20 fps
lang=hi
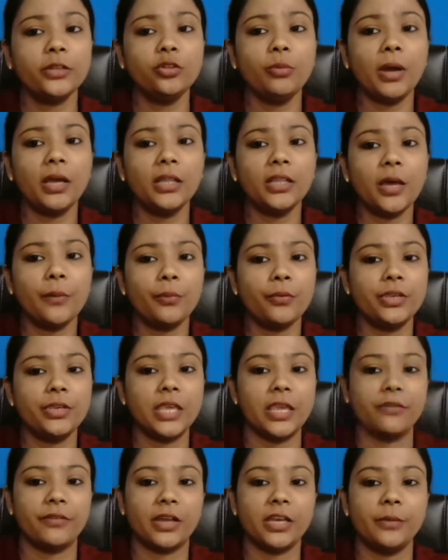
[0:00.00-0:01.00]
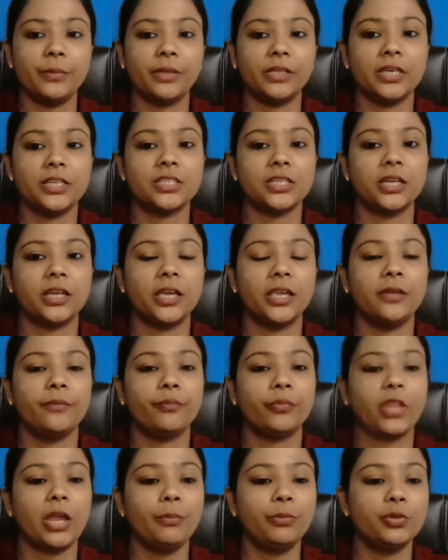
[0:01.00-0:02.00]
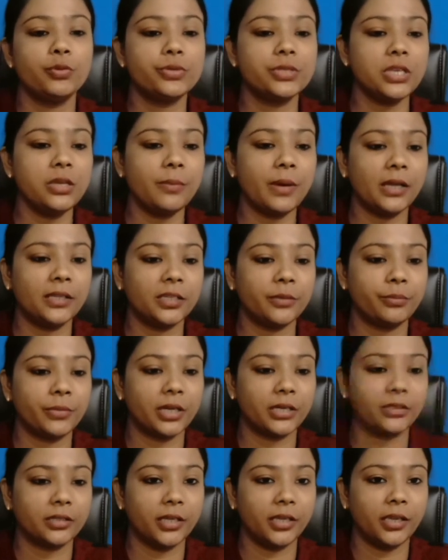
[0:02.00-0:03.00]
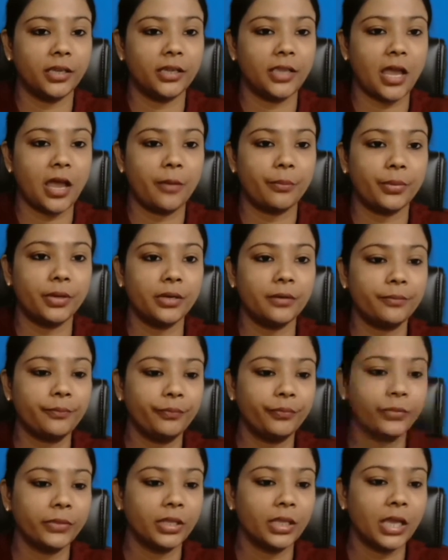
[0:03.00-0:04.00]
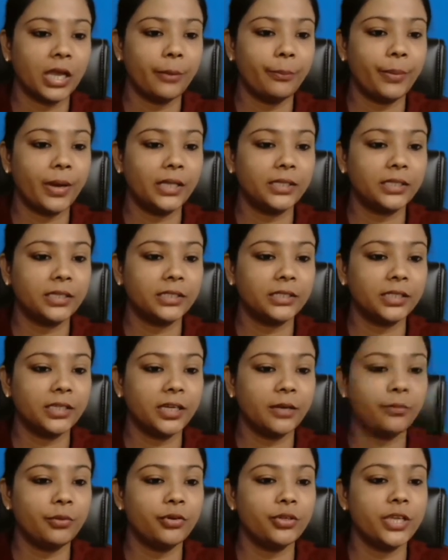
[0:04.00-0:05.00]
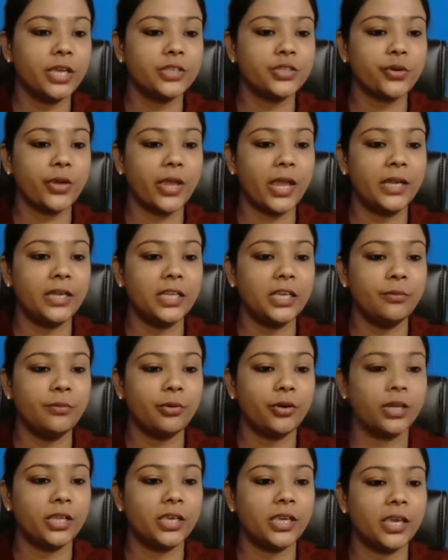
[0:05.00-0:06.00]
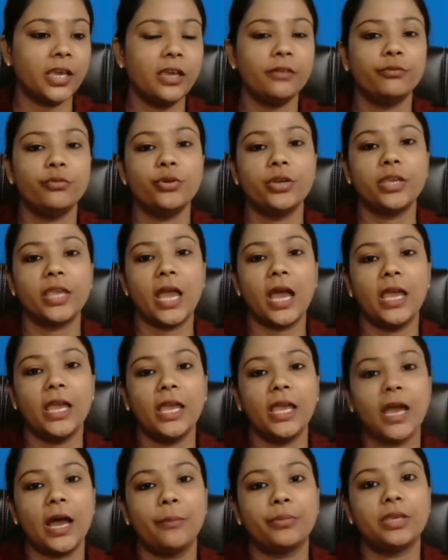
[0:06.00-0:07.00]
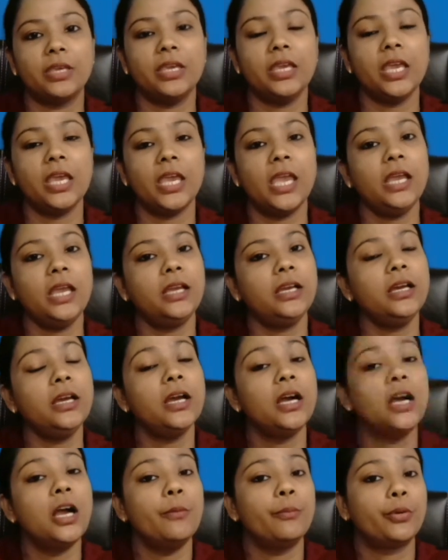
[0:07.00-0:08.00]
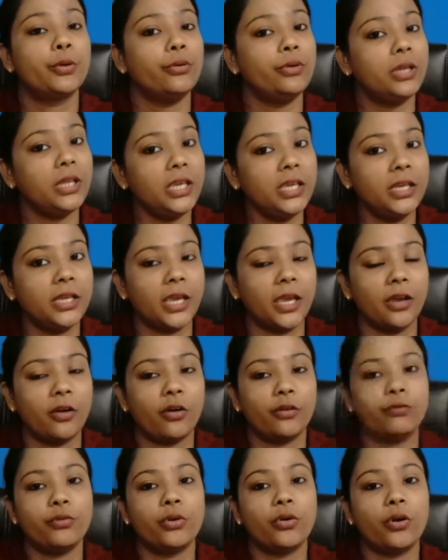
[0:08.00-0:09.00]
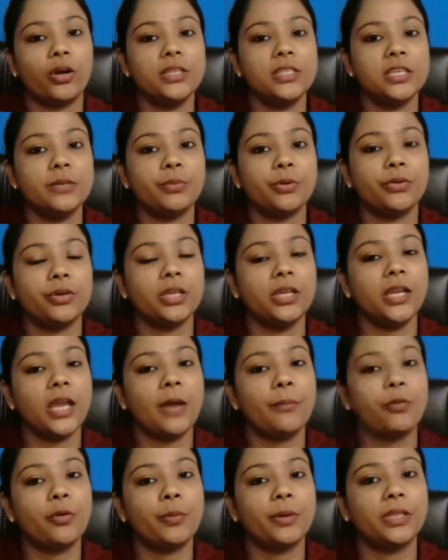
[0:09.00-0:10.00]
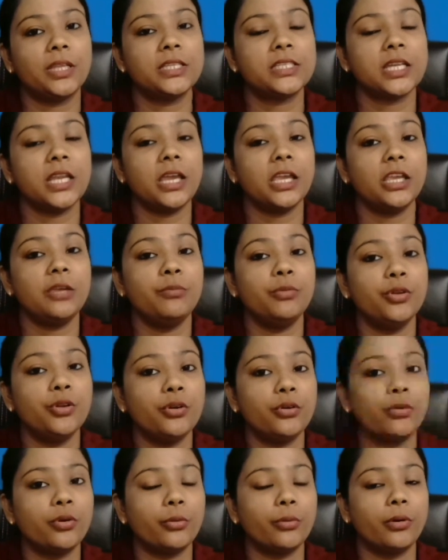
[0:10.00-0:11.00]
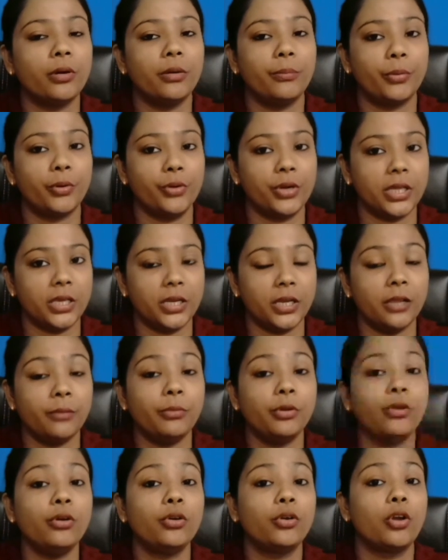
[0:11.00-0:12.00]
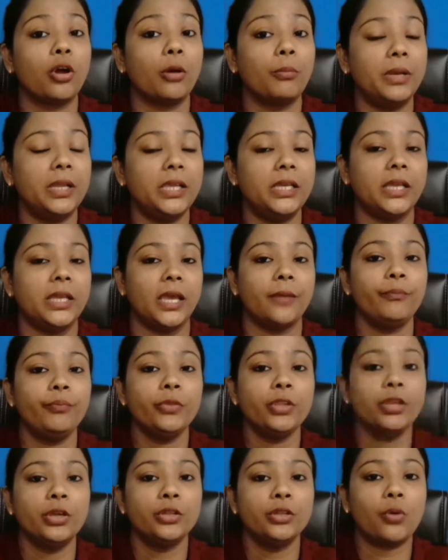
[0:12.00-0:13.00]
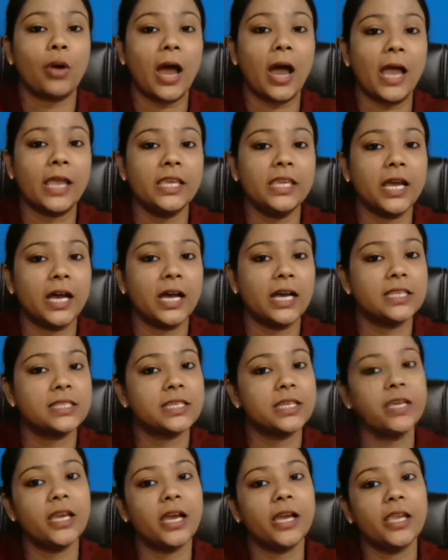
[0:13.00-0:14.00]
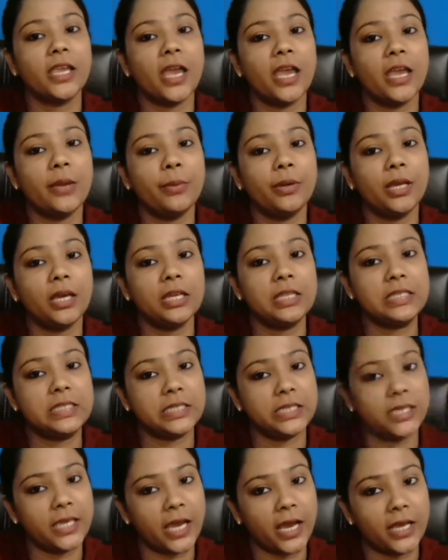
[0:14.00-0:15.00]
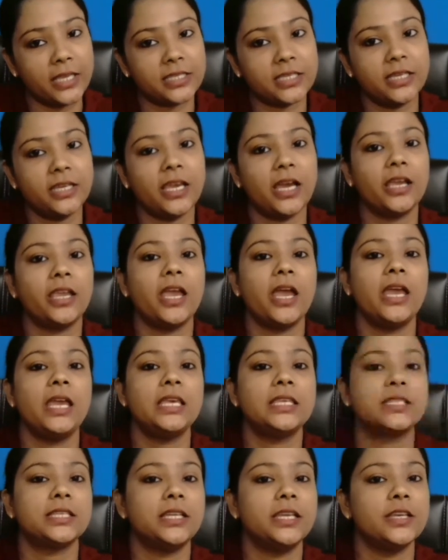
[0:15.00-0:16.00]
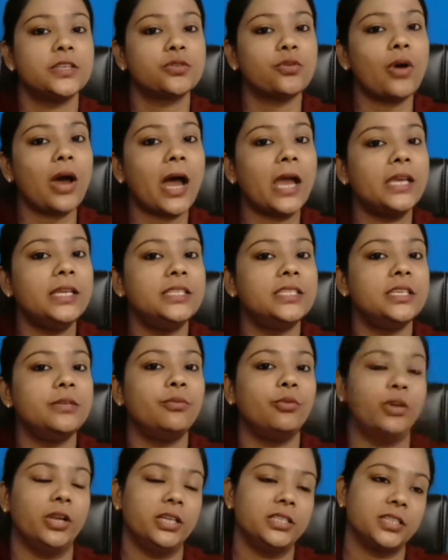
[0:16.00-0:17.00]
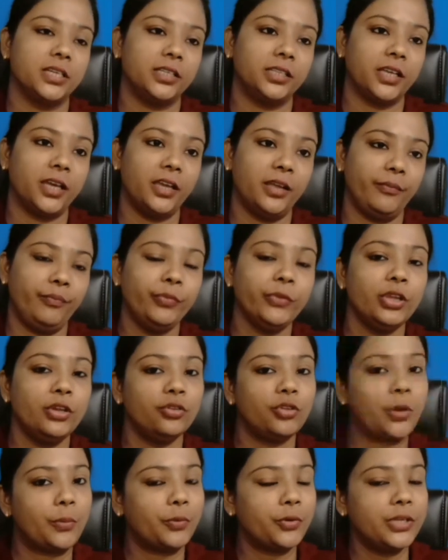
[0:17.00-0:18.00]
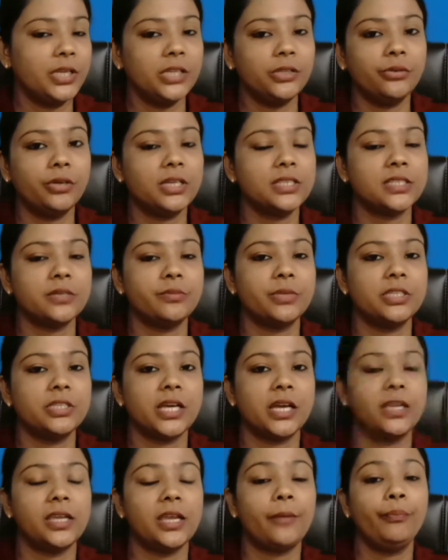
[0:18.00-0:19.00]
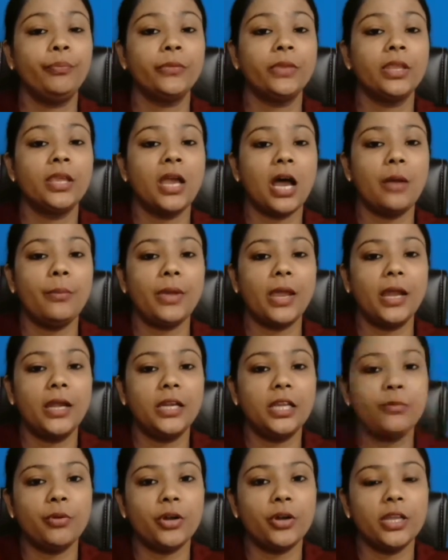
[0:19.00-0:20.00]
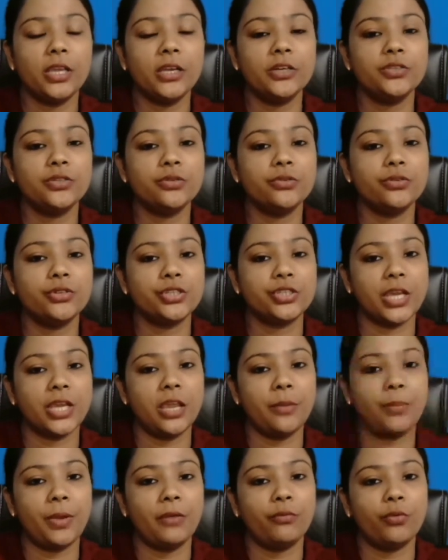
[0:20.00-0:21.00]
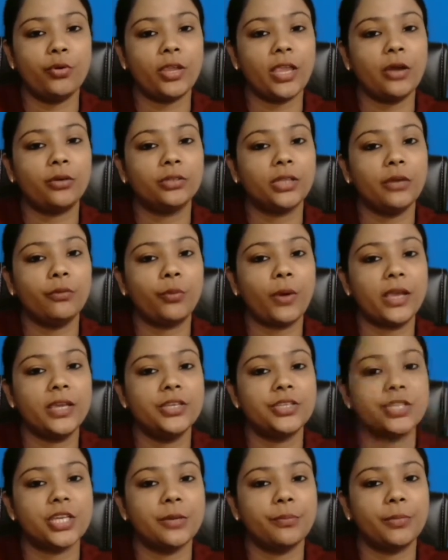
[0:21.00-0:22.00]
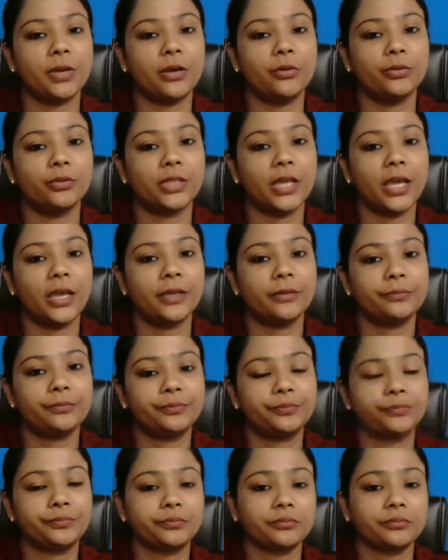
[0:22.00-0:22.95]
एक तो बात आपको ये वाली पता चल गई अब दूसरी बात हम करते हैं यहाँ पर अब बात करते हैं हम लोग ये जो एंटीबॉडी है वो क्या है आपकी एक प्रोटीन है और वो कौन सी प्रोटीन है आपको पता चला इम्यूनो प्रोटीन इम्यूनोग्लोबलिन है तो आई यहां से लिया गया है बेटा जी यहां से लिया गया है इसीलिए इसको आईजी बोला जाता है तो आपको ये थोड़ा समझ आ गया अब एंटीबॉडी का जो शेप है वो क्या होता है वाई शेप का होता है